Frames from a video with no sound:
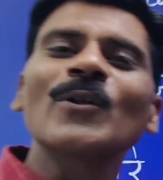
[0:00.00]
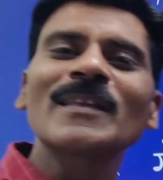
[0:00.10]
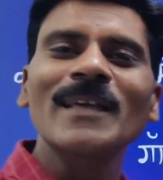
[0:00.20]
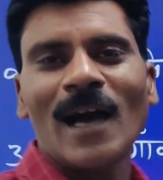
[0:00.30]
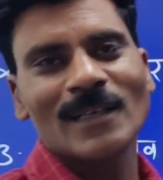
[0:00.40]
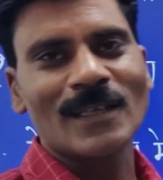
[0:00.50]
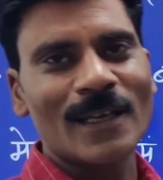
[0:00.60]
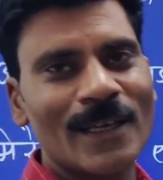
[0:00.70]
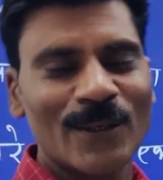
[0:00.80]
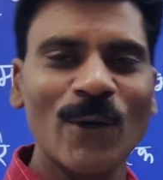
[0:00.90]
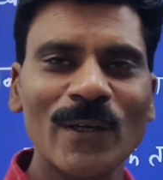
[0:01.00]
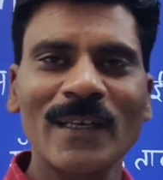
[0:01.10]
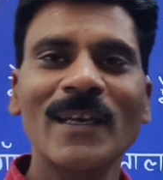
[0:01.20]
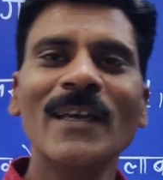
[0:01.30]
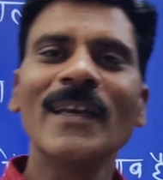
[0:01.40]
बहुत ही आसान है क्योंकि
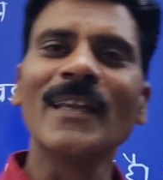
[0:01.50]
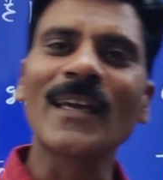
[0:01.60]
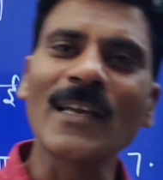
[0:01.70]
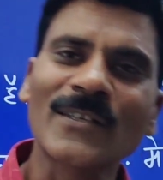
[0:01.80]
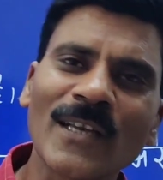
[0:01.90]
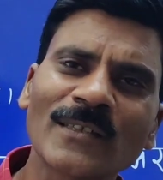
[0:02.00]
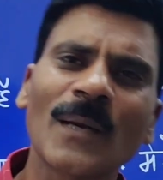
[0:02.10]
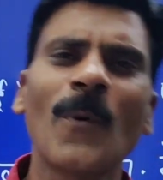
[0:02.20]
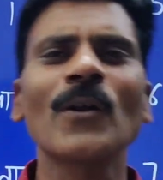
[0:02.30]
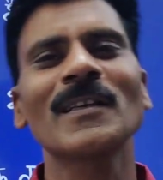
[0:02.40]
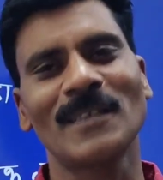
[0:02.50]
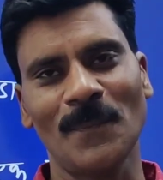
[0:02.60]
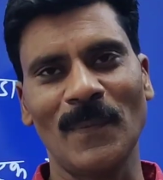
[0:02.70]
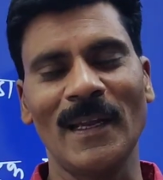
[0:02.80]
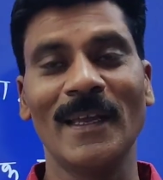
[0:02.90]
इनका स्ट्रक्चर बहुत ही
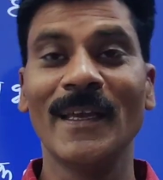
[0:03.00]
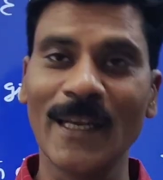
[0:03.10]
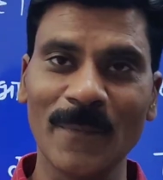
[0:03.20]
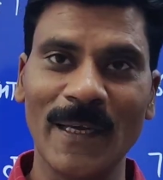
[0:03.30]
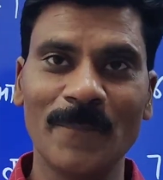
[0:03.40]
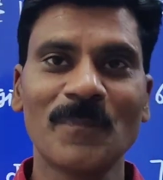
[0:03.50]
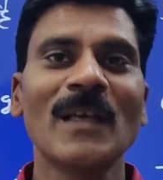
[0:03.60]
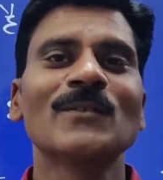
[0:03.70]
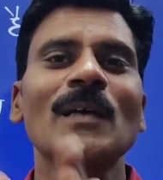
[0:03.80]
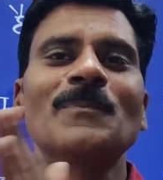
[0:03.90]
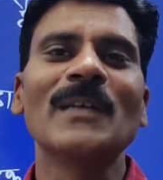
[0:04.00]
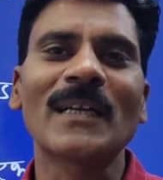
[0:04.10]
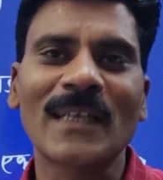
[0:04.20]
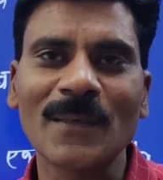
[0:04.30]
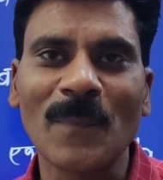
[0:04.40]
सिंपल है इनमें
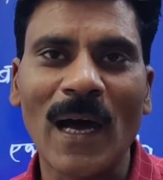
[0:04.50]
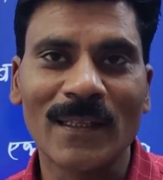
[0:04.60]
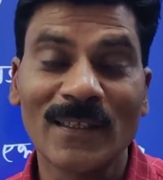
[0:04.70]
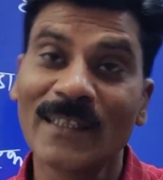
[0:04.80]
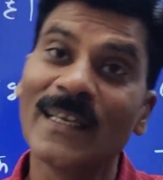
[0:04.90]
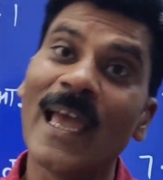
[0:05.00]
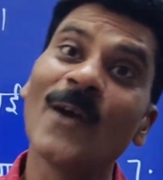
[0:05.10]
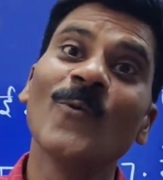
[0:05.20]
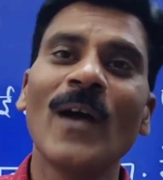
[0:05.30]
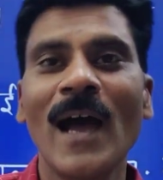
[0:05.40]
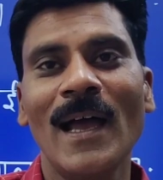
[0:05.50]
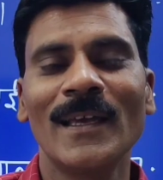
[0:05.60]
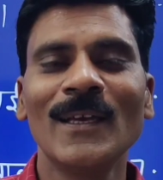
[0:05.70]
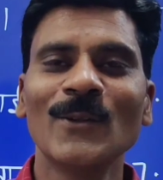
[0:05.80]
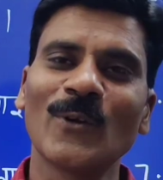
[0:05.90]
सब्जेक्ट के बाद यदि है हूं है आए
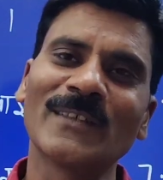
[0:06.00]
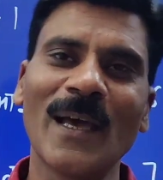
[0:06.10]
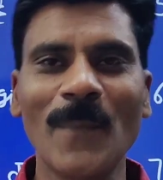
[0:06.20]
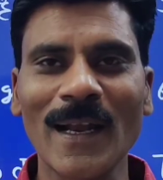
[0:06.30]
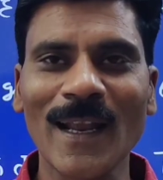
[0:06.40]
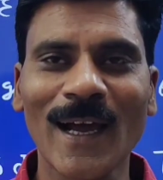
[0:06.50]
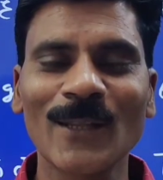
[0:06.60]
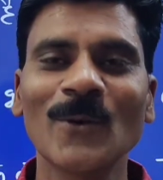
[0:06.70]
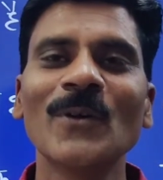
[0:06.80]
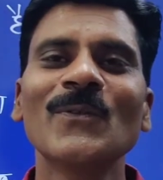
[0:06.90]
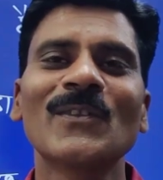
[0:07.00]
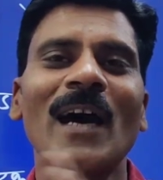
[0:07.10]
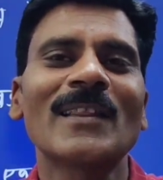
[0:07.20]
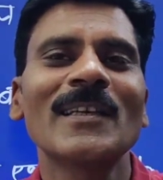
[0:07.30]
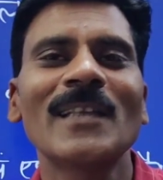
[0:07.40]
तो इसे हमार लगा दो
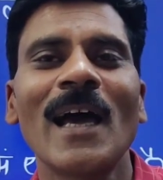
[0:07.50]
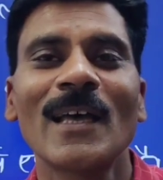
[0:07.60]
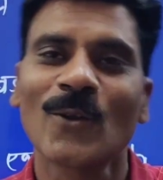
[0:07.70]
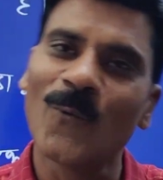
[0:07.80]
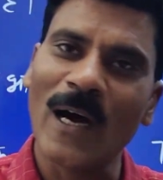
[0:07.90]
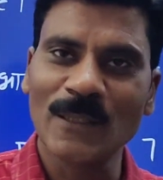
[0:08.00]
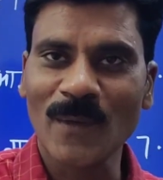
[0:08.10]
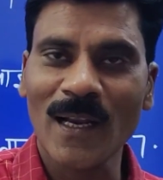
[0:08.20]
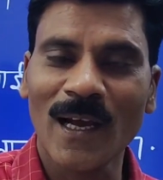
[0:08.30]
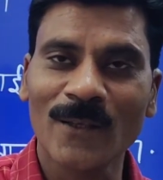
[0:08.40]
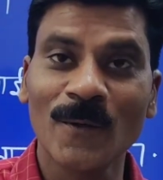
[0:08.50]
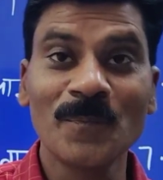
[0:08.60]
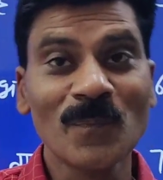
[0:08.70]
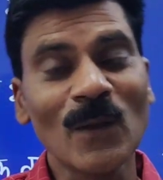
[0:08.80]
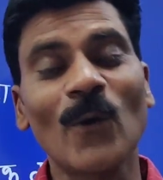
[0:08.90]
थी थे आए तो वाजबर लगा दो
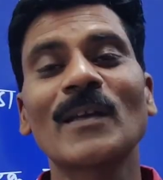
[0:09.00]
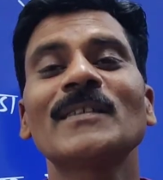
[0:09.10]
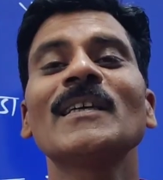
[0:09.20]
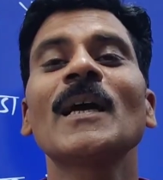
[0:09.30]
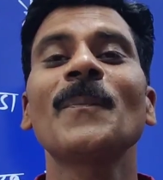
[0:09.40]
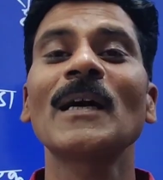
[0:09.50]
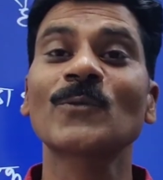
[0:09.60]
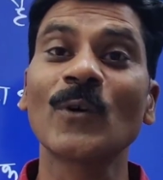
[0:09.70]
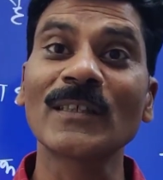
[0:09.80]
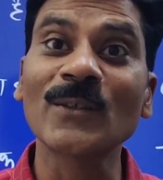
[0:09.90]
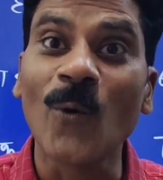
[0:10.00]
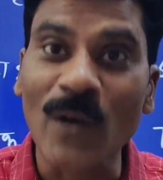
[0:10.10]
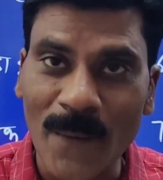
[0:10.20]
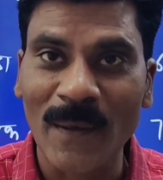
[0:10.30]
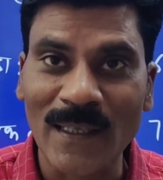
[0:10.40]
और किसी के पास कोई चीज़
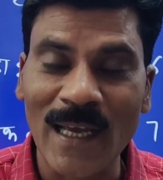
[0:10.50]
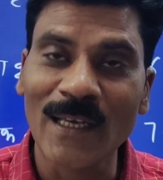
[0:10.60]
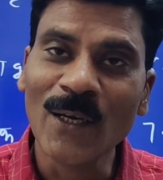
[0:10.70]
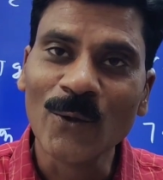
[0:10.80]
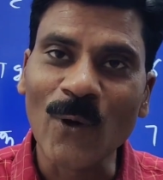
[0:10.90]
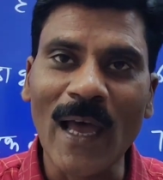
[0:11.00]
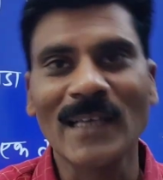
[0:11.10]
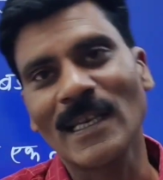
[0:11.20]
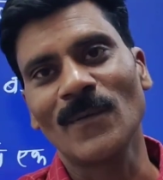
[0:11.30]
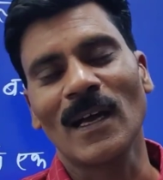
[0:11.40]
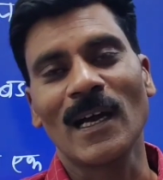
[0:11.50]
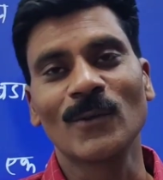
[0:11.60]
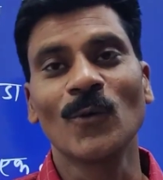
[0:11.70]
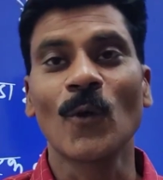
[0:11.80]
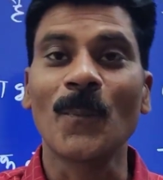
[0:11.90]
होना बताए तो हैजैब लगा
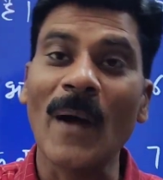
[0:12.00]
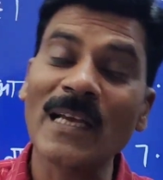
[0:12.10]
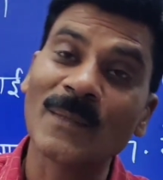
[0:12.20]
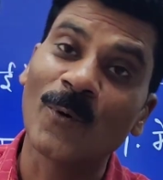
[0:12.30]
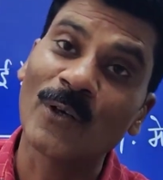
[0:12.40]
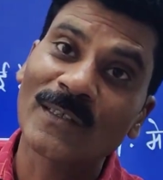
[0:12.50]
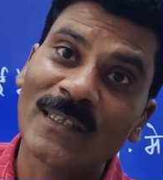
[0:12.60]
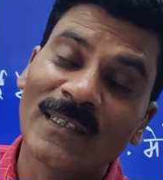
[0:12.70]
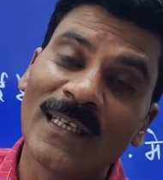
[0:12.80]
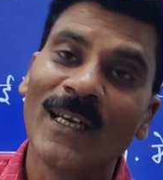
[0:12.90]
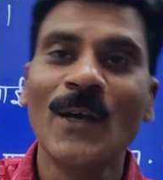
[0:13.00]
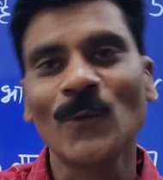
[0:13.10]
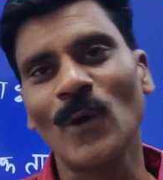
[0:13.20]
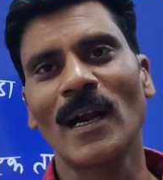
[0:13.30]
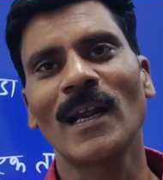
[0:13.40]
दो और पास्ट में कोई चीज़ थी
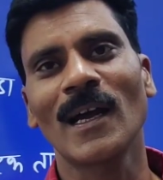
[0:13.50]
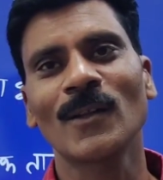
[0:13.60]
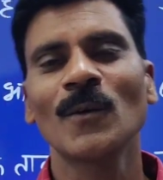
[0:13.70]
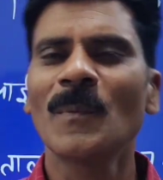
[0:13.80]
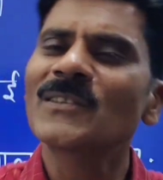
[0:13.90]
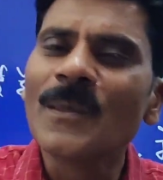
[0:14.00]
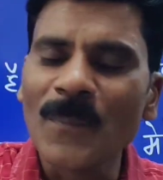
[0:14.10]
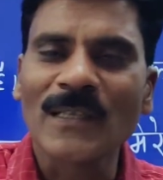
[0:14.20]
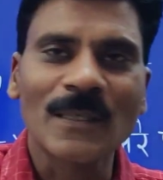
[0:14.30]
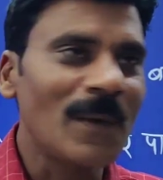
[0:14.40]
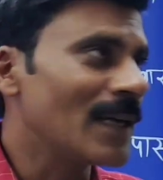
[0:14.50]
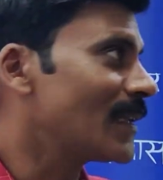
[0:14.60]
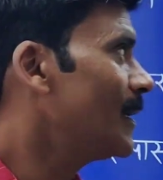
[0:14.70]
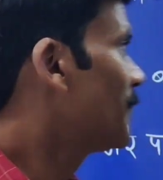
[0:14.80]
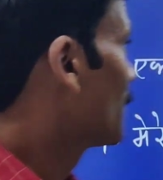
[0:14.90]
तो हेड लगा दो बस सिंपल सी
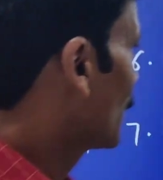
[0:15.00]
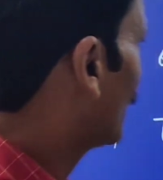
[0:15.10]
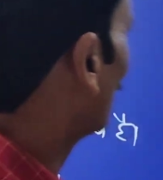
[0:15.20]
बात है तो